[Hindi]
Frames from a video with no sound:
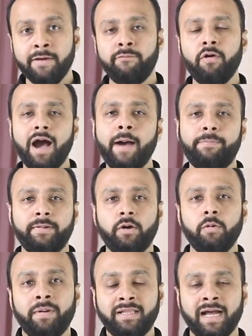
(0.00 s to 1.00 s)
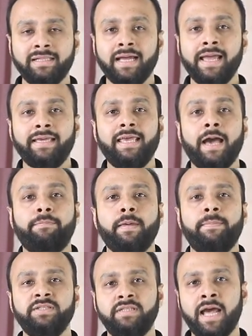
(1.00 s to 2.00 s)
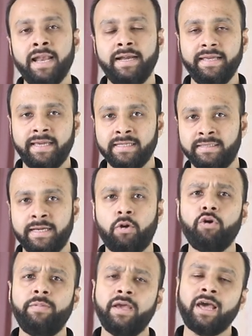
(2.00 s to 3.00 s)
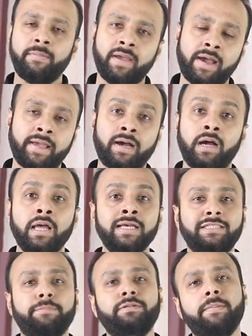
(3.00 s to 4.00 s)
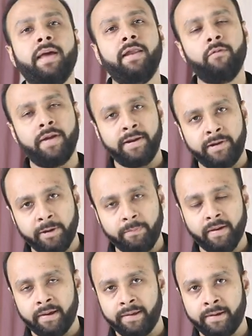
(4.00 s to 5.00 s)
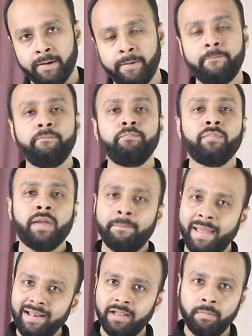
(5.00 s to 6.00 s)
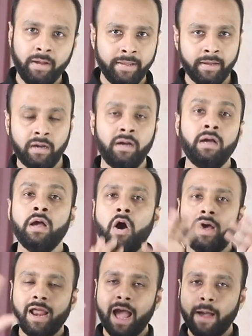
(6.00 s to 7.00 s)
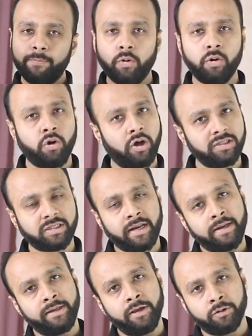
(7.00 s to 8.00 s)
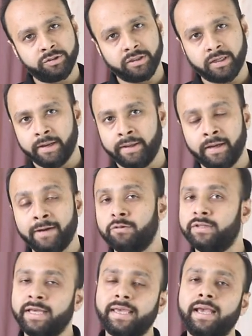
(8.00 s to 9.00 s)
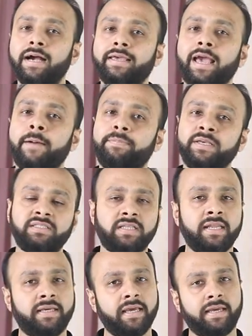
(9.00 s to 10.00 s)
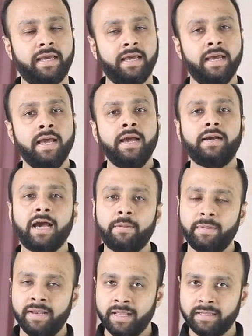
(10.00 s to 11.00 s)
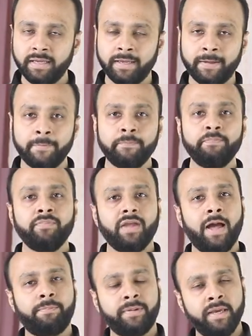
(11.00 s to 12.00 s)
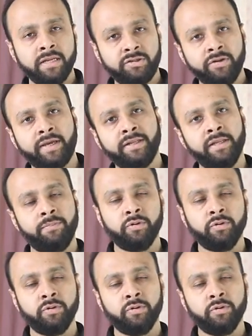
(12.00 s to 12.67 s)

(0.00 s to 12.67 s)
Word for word: वो आपको बताता है कि आपकी पर्सनालिटी कैसी है कोई भी घर में आया सबसे पहले वो एंट्री पे आएगा बेल दबाएगा और आपको गौच करने की कोशिश करेगा वो देखेगा कि आप किस तरीके के घर में रहते हैं आपकी एंट्री कितनी